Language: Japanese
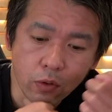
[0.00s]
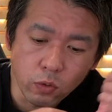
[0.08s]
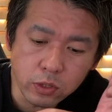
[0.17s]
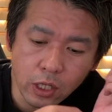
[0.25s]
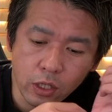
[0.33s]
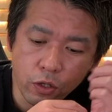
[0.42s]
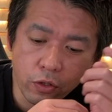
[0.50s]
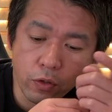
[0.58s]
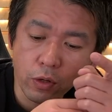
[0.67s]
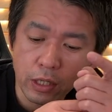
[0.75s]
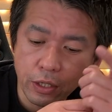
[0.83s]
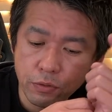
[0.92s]
これお酒の
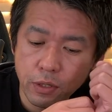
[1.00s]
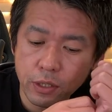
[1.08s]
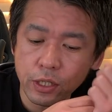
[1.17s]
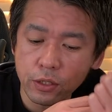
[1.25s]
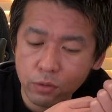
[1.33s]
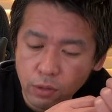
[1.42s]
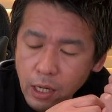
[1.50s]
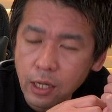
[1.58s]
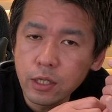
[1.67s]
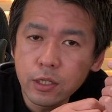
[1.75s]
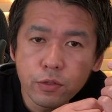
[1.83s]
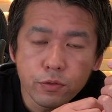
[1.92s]
量がね増えてるとか
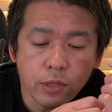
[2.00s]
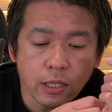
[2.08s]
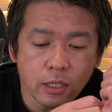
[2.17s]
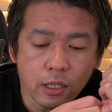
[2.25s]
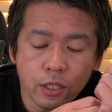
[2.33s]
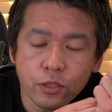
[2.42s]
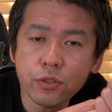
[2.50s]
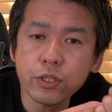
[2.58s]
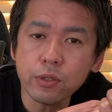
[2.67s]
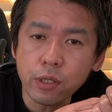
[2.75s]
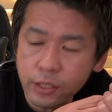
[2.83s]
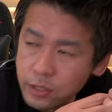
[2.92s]
深酒注意
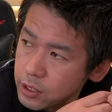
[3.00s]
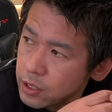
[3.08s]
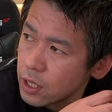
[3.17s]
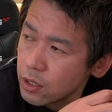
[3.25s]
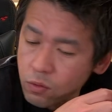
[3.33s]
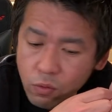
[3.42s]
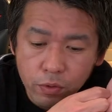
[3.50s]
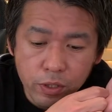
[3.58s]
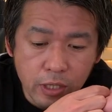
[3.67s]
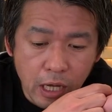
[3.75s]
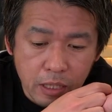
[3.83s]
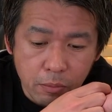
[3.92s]
とかですね健康
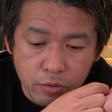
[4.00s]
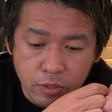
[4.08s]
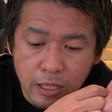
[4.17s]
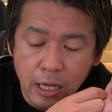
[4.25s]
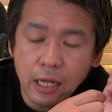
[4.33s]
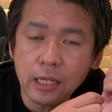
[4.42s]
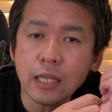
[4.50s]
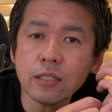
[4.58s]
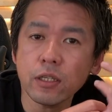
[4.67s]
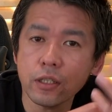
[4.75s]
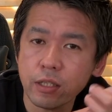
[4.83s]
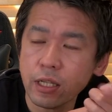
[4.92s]
被害にもつながりや
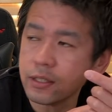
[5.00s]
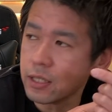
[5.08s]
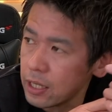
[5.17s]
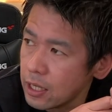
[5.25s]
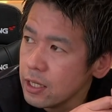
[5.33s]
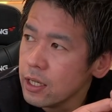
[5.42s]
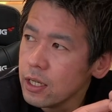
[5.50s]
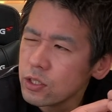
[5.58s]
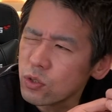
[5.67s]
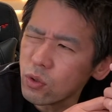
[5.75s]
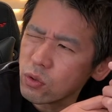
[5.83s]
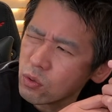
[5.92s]
すいってやつがね
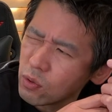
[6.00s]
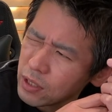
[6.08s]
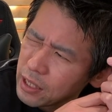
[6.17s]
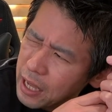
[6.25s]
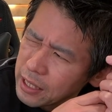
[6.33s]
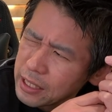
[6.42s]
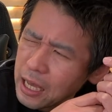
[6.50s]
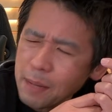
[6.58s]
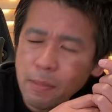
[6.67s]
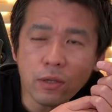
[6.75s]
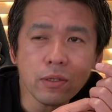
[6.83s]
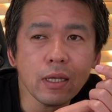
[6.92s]
ちょっとね当ては
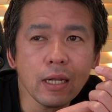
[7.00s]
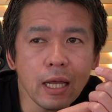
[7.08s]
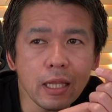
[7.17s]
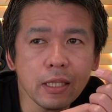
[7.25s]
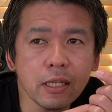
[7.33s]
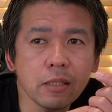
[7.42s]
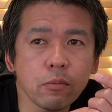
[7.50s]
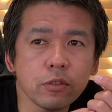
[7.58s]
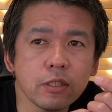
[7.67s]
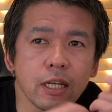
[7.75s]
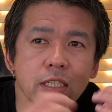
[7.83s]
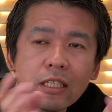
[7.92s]
まるかなって方も
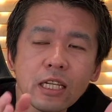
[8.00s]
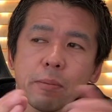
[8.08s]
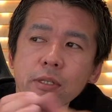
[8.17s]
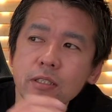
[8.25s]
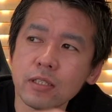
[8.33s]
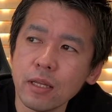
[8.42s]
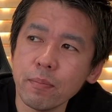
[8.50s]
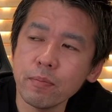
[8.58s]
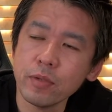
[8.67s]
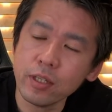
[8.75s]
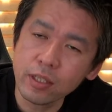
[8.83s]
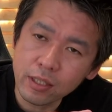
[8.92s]
しいらっしゃればですね、
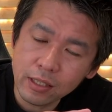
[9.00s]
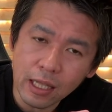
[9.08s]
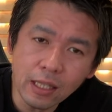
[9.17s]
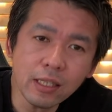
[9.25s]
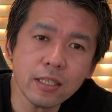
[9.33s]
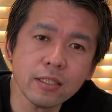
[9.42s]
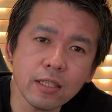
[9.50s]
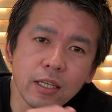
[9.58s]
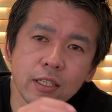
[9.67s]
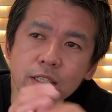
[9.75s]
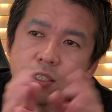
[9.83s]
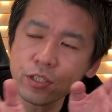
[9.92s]
一旦ですね
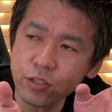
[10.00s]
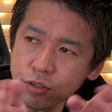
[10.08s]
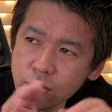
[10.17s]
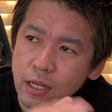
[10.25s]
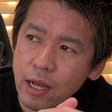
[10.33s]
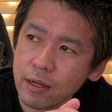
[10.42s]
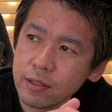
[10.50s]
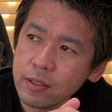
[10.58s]
いっしゅうかん、ま